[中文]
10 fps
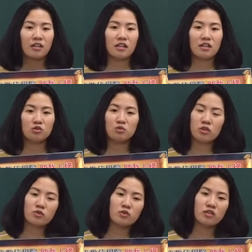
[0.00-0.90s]
那数
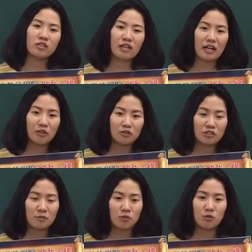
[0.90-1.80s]
位学院呢，还有
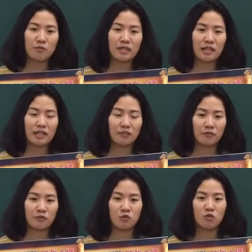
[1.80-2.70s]
申论批改的
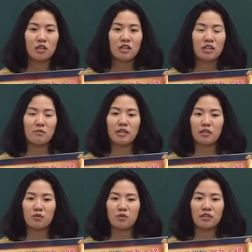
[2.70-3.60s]
服务，你
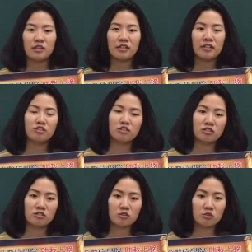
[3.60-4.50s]
每个月一定要缴
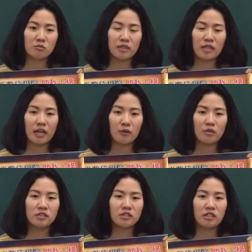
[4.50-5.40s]
交申论批改，因
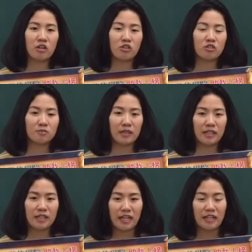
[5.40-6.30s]
为这样才有老师帮
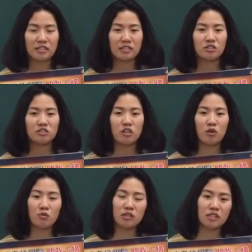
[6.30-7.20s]
你改，你才知
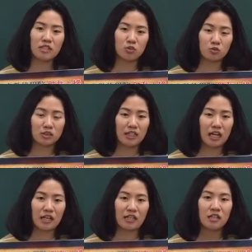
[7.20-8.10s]
道问题点出在
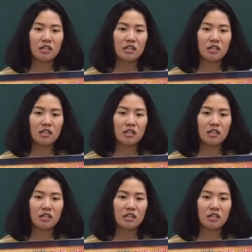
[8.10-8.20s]
哪里。